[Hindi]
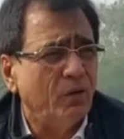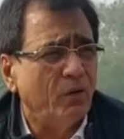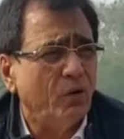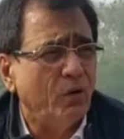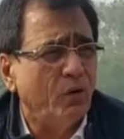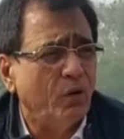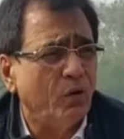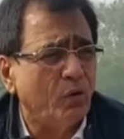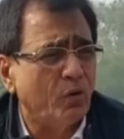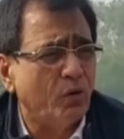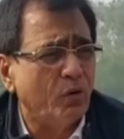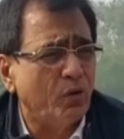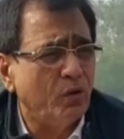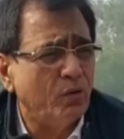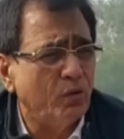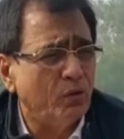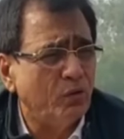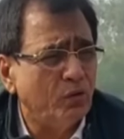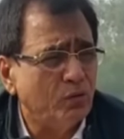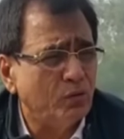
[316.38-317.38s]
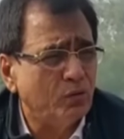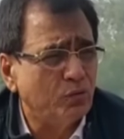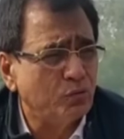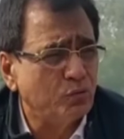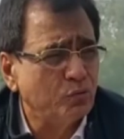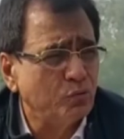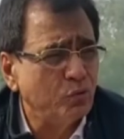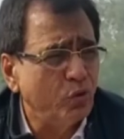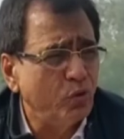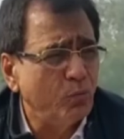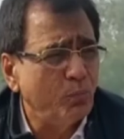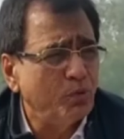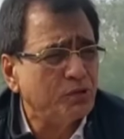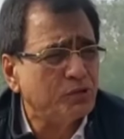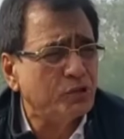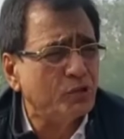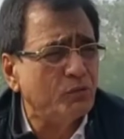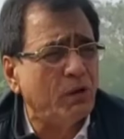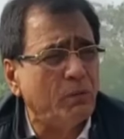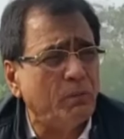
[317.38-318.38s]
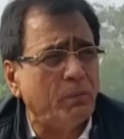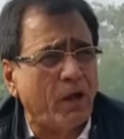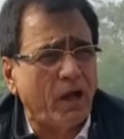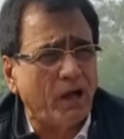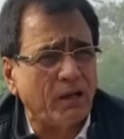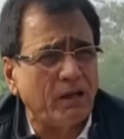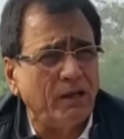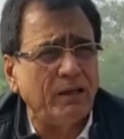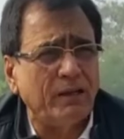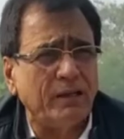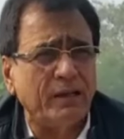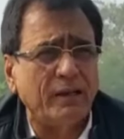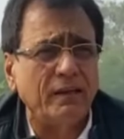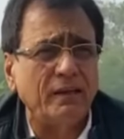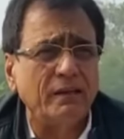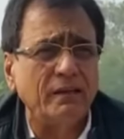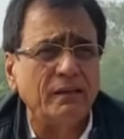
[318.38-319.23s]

और जो बच्चे वहाँ भाग लेंगे